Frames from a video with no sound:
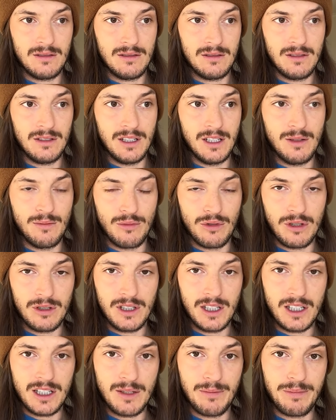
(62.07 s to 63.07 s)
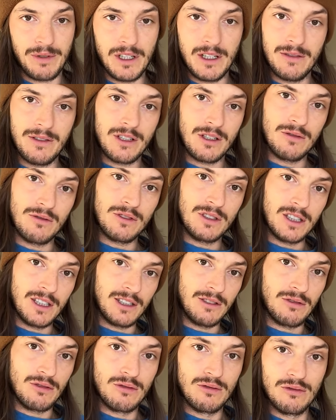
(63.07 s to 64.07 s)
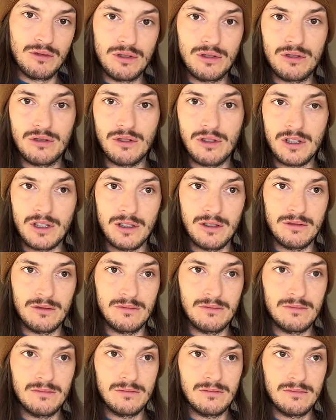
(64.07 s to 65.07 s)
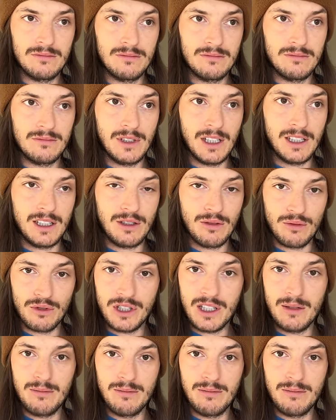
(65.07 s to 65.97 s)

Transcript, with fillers: не мог даже перевернуться на другую сторону. Это уже